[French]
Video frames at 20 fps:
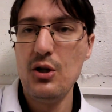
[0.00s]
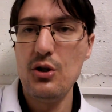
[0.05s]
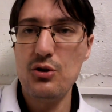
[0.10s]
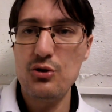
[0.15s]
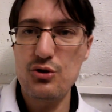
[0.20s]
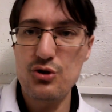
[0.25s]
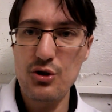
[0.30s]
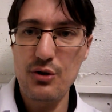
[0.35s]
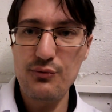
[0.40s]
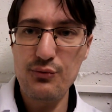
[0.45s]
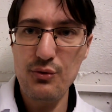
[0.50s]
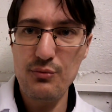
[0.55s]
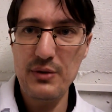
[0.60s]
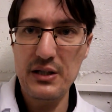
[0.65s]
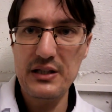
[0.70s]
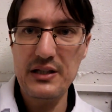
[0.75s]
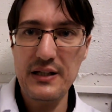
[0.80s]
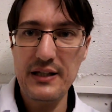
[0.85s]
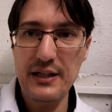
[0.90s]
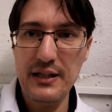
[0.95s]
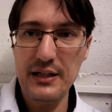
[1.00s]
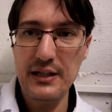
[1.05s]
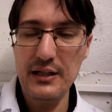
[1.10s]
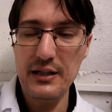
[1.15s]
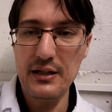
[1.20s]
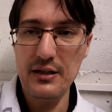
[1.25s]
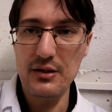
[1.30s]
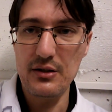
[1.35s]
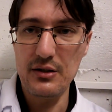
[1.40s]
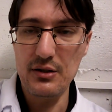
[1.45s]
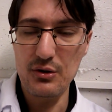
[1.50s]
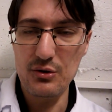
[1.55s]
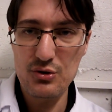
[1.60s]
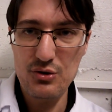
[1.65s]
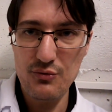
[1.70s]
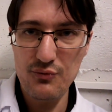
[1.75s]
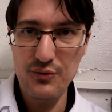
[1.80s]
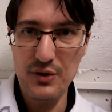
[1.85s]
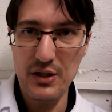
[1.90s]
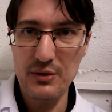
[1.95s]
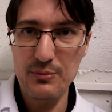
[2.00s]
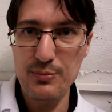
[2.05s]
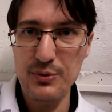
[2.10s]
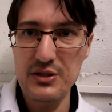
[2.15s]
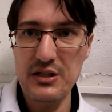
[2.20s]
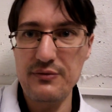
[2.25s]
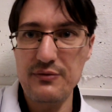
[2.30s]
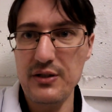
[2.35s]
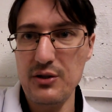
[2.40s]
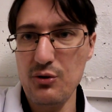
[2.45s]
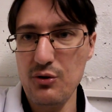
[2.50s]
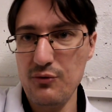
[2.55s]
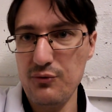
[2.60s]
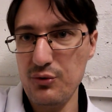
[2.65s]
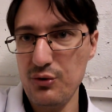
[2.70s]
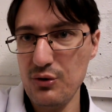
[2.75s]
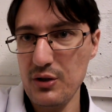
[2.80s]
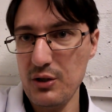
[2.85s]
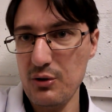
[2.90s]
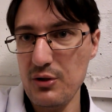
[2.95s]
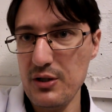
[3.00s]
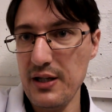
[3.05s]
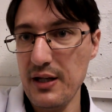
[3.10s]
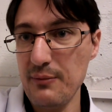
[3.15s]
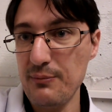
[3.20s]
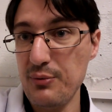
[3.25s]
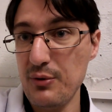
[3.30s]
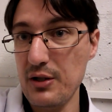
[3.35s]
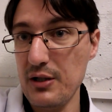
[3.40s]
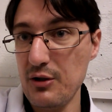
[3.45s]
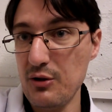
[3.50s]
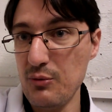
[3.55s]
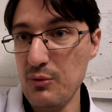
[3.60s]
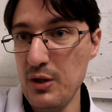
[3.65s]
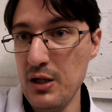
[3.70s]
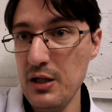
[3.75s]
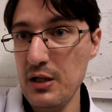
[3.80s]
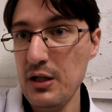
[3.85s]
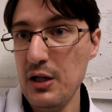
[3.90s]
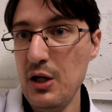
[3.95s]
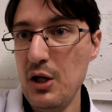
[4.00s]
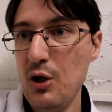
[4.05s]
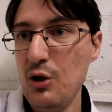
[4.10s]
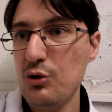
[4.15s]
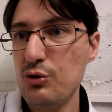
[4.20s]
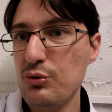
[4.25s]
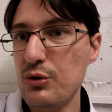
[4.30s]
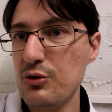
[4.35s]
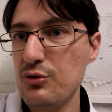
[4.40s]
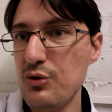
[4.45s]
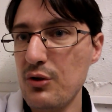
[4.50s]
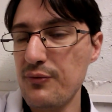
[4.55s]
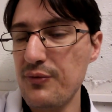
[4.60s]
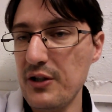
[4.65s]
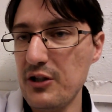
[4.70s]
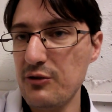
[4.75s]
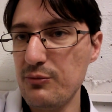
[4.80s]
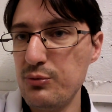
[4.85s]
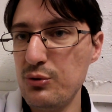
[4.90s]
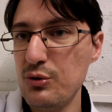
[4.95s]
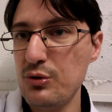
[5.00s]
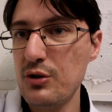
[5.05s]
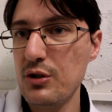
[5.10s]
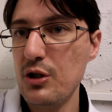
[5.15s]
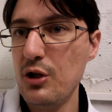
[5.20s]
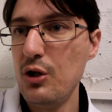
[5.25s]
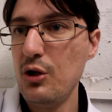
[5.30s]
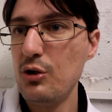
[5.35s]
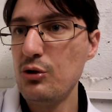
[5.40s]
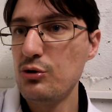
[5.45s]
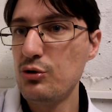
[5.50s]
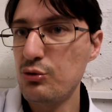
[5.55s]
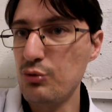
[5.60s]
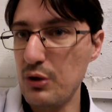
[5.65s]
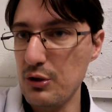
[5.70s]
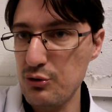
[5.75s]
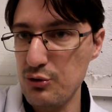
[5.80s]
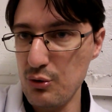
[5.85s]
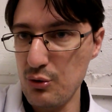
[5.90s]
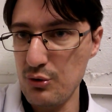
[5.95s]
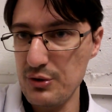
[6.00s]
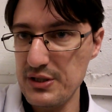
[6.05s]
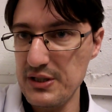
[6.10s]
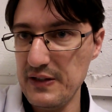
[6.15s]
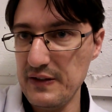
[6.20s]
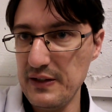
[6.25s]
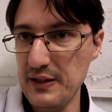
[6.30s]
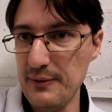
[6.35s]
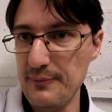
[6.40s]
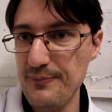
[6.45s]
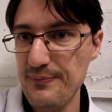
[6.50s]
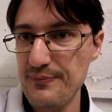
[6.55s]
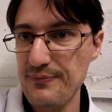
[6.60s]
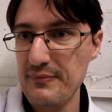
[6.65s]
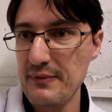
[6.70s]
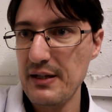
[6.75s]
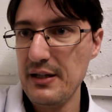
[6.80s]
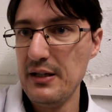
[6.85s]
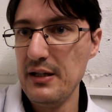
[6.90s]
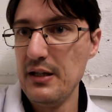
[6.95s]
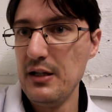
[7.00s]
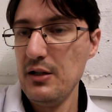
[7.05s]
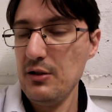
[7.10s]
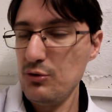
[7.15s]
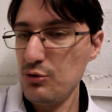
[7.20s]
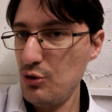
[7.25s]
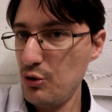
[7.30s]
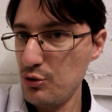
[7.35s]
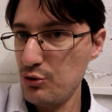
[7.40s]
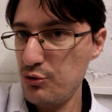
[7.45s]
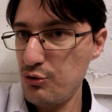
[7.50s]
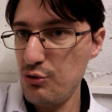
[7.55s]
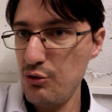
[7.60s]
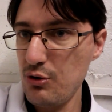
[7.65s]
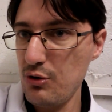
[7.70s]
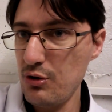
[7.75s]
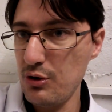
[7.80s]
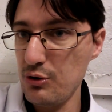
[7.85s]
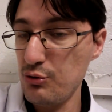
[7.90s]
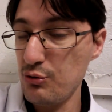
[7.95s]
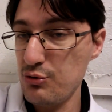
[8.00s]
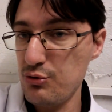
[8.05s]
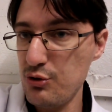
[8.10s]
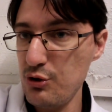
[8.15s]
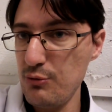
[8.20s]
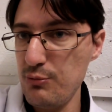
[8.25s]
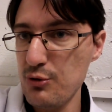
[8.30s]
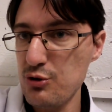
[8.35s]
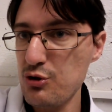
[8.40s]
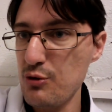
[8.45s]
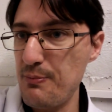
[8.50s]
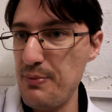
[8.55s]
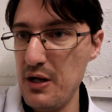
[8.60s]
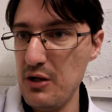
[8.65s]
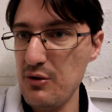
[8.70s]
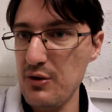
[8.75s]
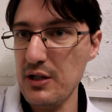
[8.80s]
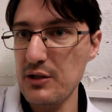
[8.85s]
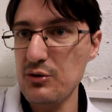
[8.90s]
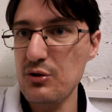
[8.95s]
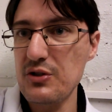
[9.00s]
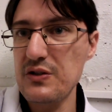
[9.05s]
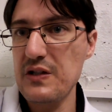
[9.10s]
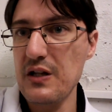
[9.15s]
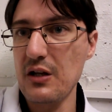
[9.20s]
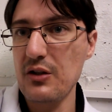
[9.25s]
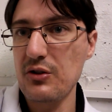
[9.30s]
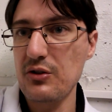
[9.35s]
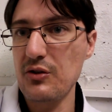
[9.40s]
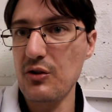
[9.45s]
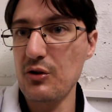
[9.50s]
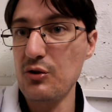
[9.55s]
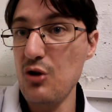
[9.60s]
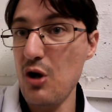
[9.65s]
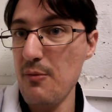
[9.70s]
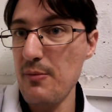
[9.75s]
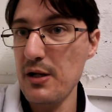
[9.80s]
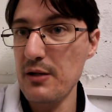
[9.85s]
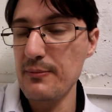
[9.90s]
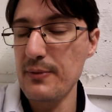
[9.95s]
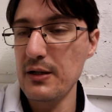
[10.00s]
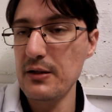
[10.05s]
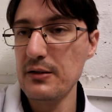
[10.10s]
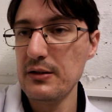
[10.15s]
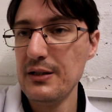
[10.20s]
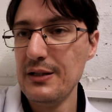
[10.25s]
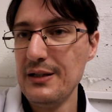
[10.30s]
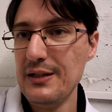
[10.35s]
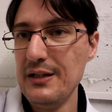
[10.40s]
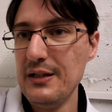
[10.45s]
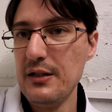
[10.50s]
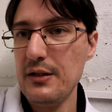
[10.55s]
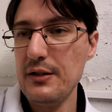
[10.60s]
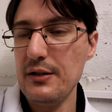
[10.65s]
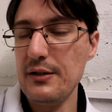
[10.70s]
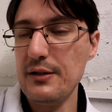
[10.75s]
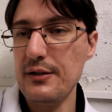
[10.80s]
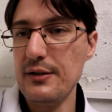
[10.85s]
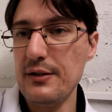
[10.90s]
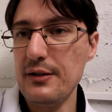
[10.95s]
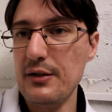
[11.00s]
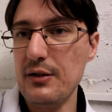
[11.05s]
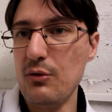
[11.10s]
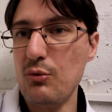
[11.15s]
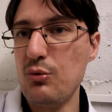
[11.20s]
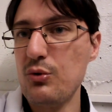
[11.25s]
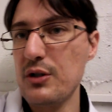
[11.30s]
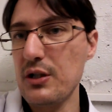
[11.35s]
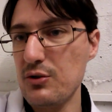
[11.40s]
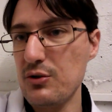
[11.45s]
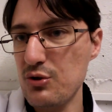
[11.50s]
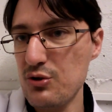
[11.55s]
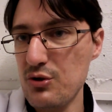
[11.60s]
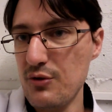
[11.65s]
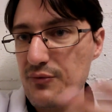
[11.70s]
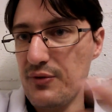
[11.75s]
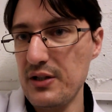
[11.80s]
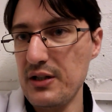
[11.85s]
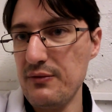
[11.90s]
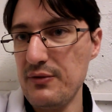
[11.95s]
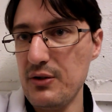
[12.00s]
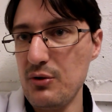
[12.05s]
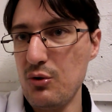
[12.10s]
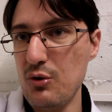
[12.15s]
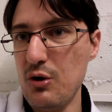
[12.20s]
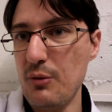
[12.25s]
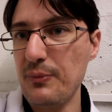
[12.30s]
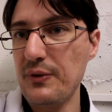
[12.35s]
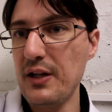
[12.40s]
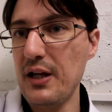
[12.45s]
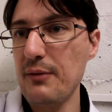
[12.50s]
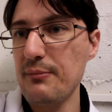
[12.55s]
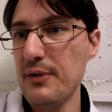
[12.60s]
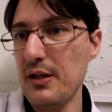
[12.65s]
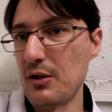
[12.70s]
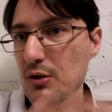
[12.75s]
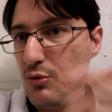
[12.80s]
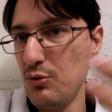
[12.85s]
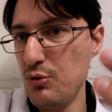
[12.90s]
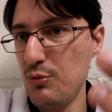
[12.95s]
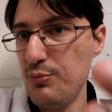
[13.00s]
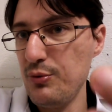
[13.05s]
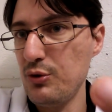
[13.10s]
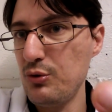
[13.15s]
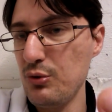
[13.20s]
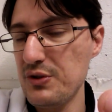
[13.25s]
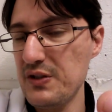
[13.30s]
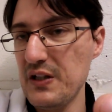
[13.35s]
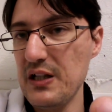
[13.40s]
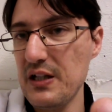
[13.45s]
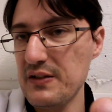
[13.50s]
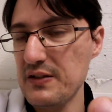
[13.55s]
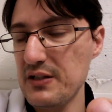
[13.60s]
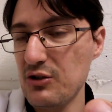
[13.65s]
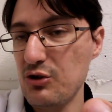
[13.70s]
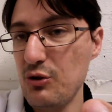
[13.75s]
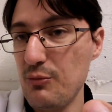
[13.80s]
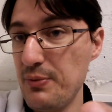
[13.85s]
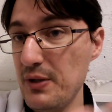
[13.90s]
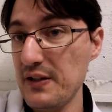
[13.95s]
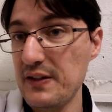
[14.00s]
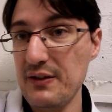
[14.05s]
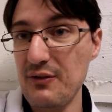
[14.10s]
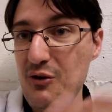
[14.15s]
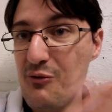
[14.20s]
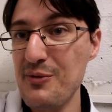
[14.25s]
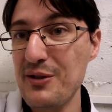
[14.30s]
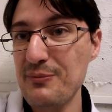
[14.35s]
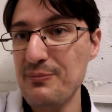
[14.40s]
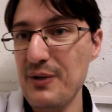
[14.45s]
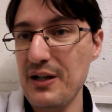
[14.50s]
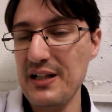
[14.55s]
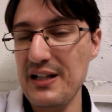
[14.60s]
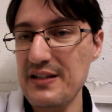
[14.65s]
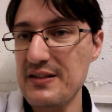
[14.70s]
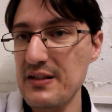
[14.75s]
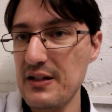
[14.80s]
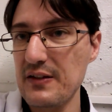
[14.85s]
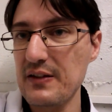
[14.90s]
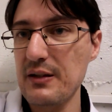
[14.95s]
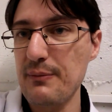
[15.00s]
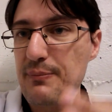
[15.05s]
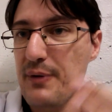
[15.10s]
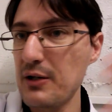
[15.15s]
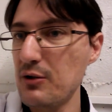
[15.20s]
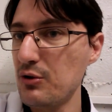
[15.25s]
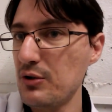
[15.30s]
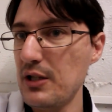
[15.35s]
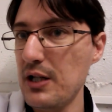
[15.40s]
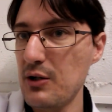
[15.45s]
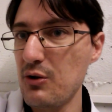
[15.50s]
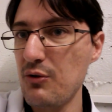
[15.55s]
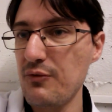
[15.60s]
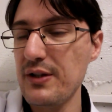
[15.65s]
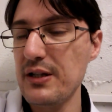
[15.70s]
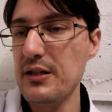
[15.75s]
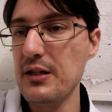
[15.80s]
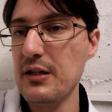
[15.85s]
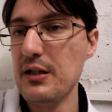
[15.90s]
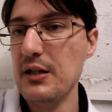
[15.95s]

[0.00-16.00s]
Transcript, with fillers: je vous mettrai, euh, je vous ferai une petite vidéo, vous aurez le lien pour aller le voir, soit sur Facebook, soit sur Odyssée. Donc sur euh, YouTube, je parlerai de science normalement, euh, ou quand je fais des vidéos comme ça, mais le but aussi de la science part c'est vraiment de parler de science, c'est pas que de la Covid.